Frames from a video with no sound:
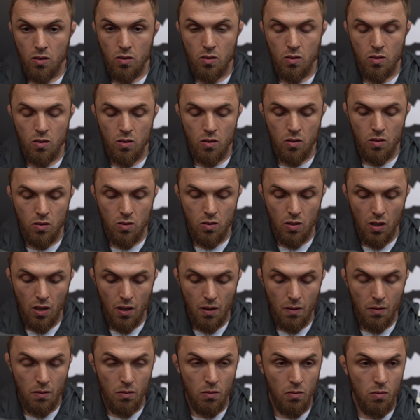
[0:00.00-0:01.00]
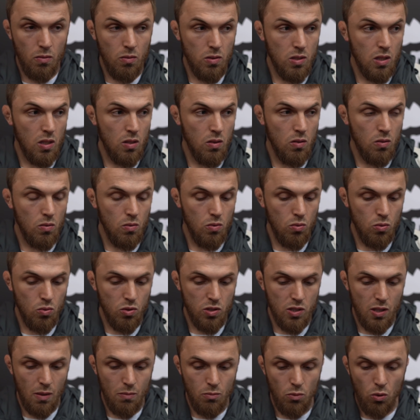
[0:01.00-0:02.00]
Да, вот это
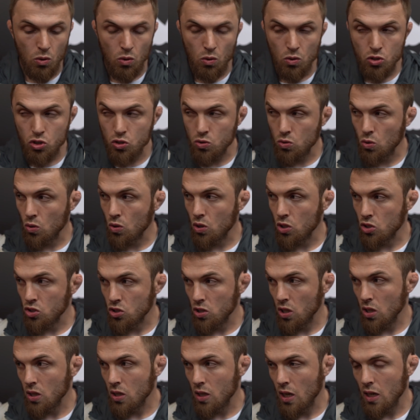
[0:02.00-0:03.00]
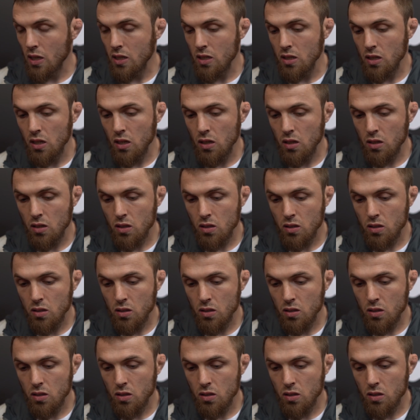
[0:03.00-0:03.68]
Рустам дол очень долго ждал, как и я.